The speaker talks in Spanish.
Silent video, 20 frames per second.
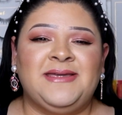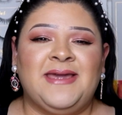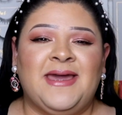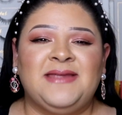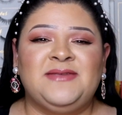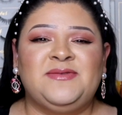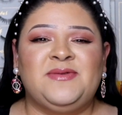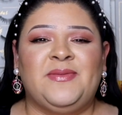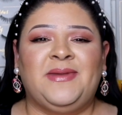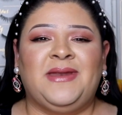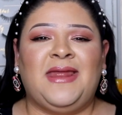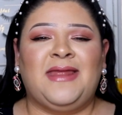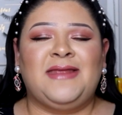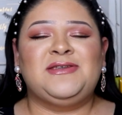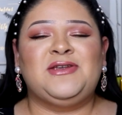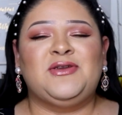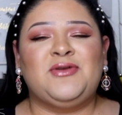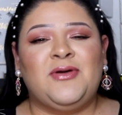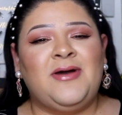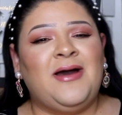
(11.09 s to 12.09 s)
Bienvenidos bienvenidas
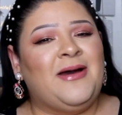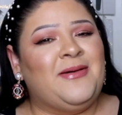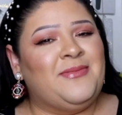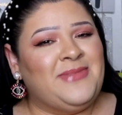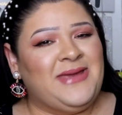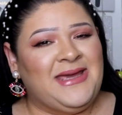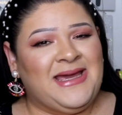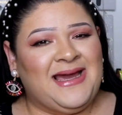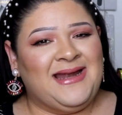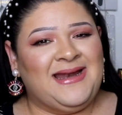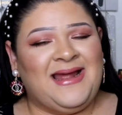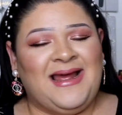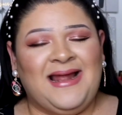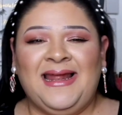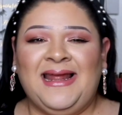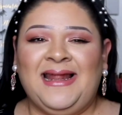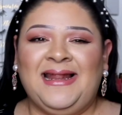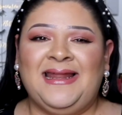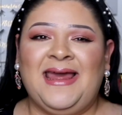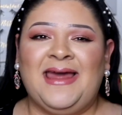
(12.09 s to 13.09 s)
de nuevo a mi canal.
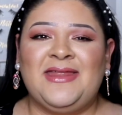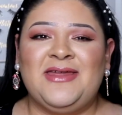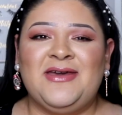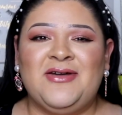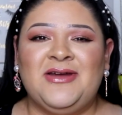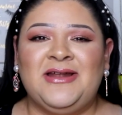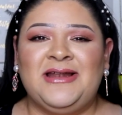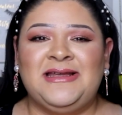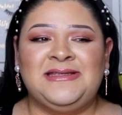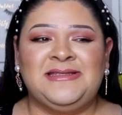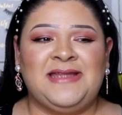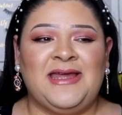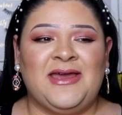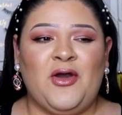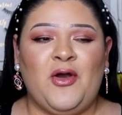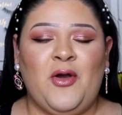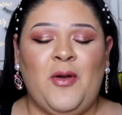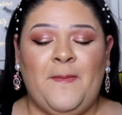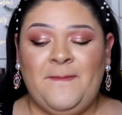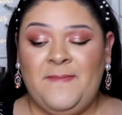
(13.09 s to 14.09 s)
El día de hoy les
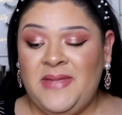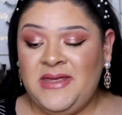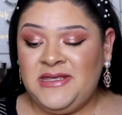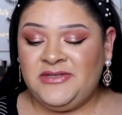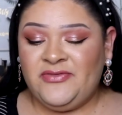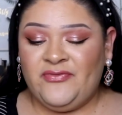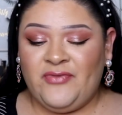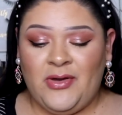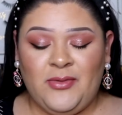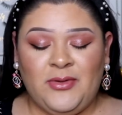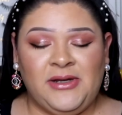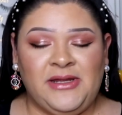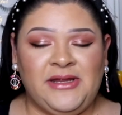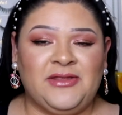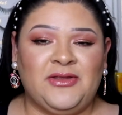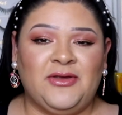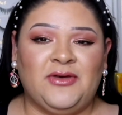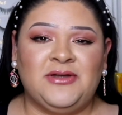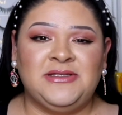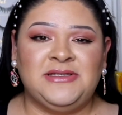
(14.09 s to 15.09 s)
tengo mis
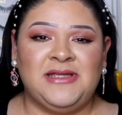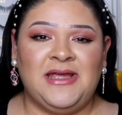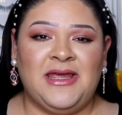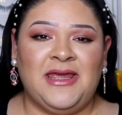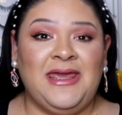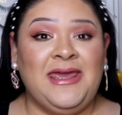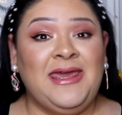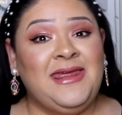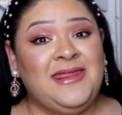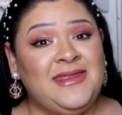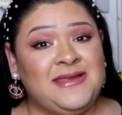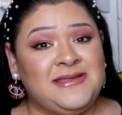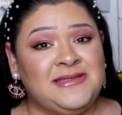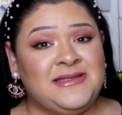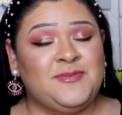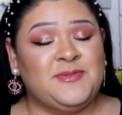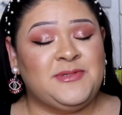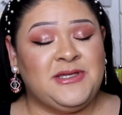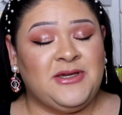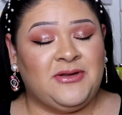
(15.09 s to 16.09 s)
favoritos y
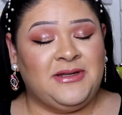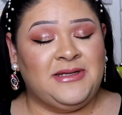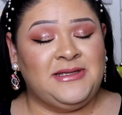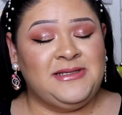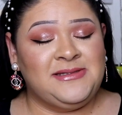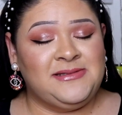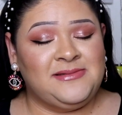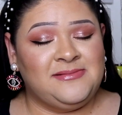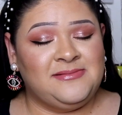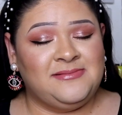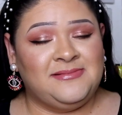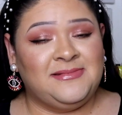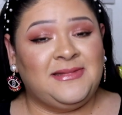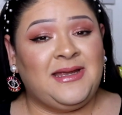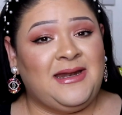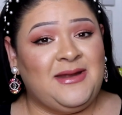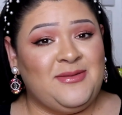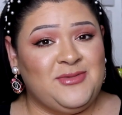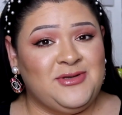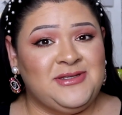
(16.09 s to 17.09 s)
decepciones.
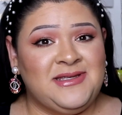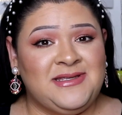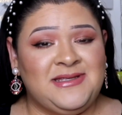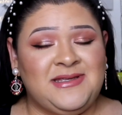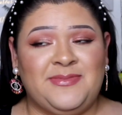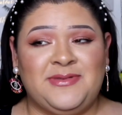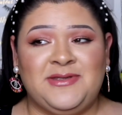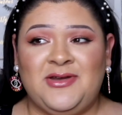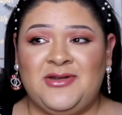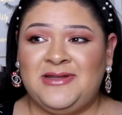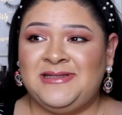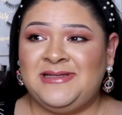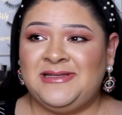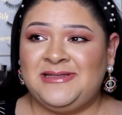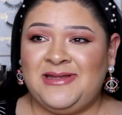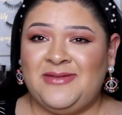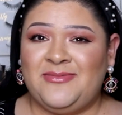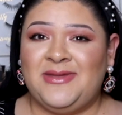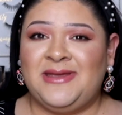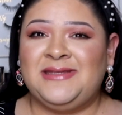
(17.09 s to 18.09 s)
Tenemos decepciones
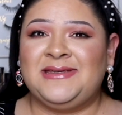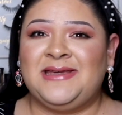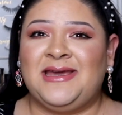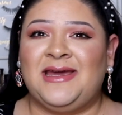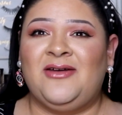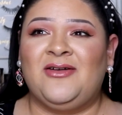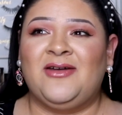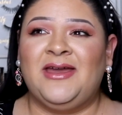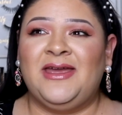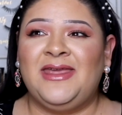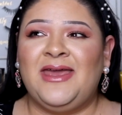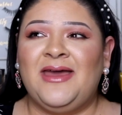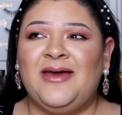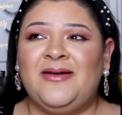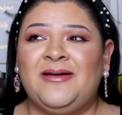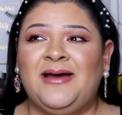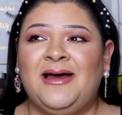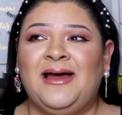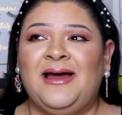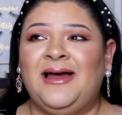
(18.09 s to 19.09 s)
este mes. Creo que
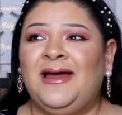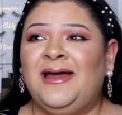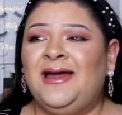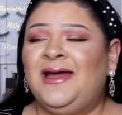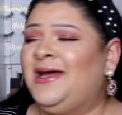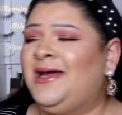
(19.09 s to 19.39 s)
lleva